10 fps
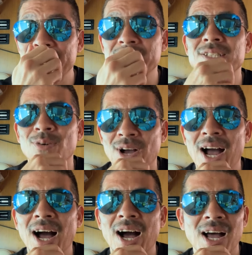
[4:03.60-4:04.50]
ち着くと
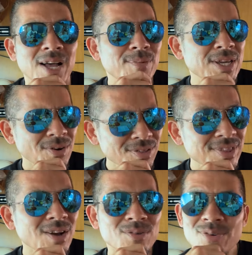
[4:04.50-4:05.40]
か、まあ、いろ
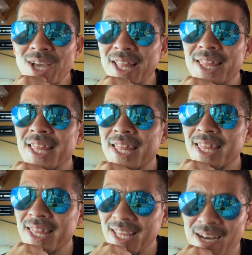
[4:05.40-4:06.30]
んなことをや、
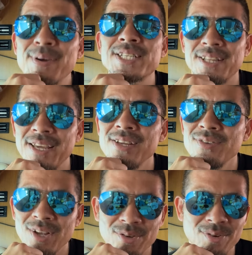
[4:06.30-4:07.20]
やりましたね。い
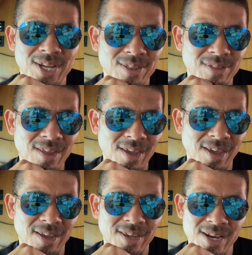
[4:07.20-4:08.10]
ろんなことをやっ
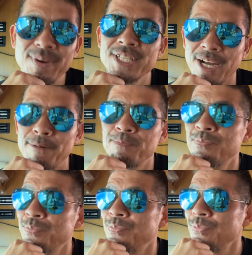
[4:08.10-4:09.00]
て、やりました。
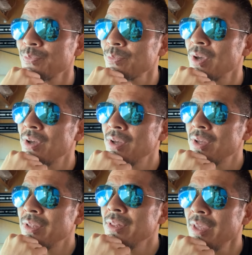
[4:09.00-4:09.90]

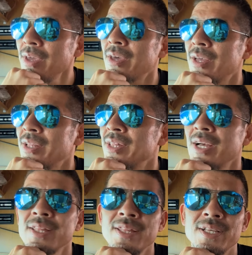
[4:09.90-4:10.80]
うん。で、
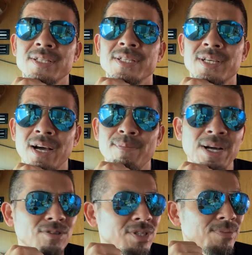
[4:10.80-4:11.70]
なんですが、
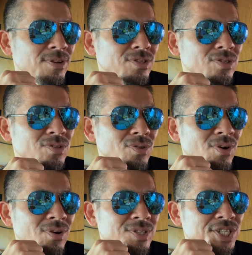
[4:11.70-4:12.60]
まあ一つも、そ
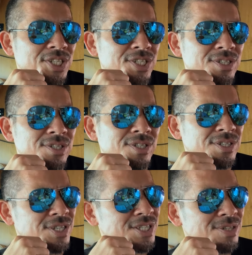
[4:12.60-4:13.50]
の、
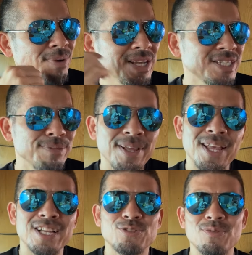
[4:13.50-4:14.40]
しっくりくる、まあ全
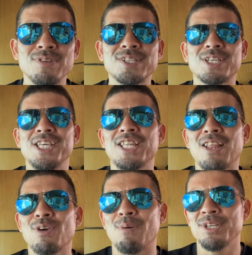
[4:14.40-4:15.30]
てがちょっとずつ聞い
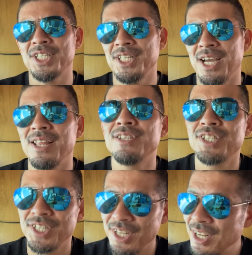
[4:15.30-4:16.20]
たのかもしれないで
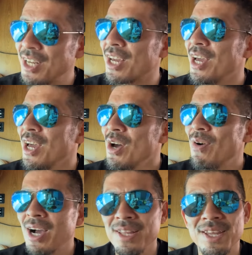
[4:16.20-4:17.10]
すし、
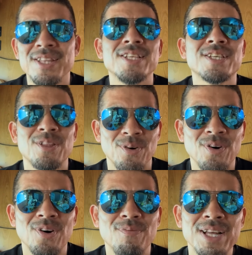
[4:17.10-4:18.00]
わかんないんですけ
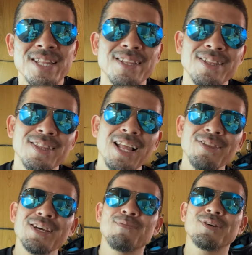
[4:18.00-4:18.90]
ど、まあ、なん
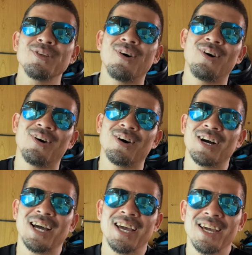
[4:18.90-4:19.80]
となく僕の、
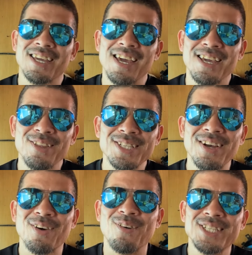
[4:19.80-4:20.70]
えー、経験とし
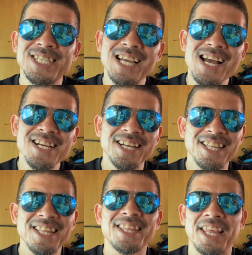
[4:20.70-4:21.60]
ては、こう、時間が
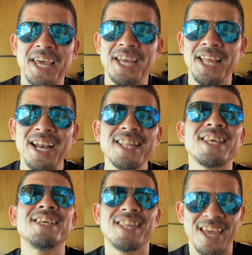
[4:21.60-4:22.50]
経って、慣れ
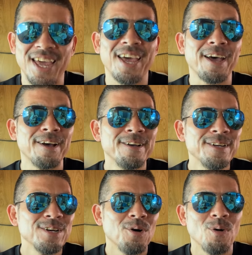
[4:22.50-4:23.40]
てきて、
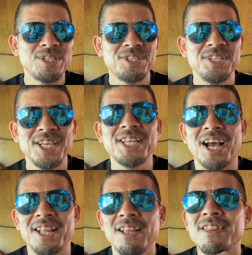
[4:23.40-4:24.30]
落ち着いてきた
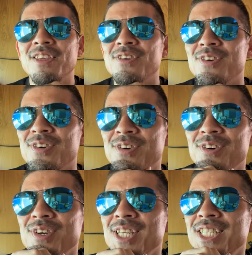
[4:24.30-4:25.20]
かなっていうふ
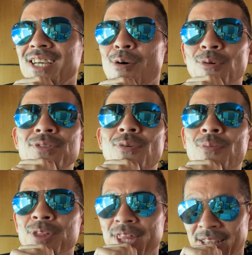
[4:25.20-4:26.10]
うにしか思っ
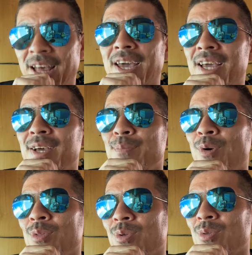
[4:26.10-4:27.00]
てない。
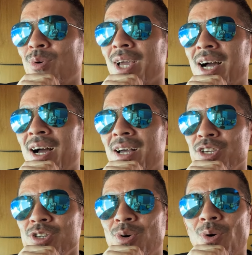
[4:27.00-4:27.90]
本当どれかが
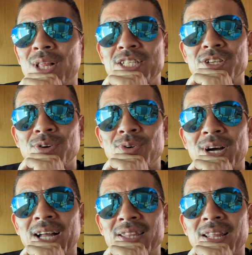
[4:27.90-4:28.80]
有効な治療
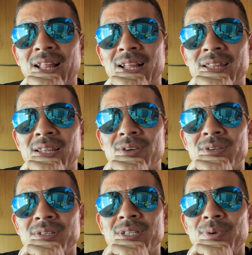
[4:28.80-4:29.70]
があったなってい
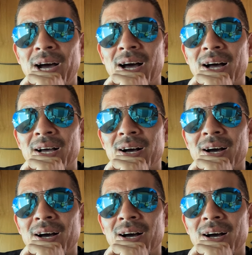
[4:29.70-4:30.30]
うふうには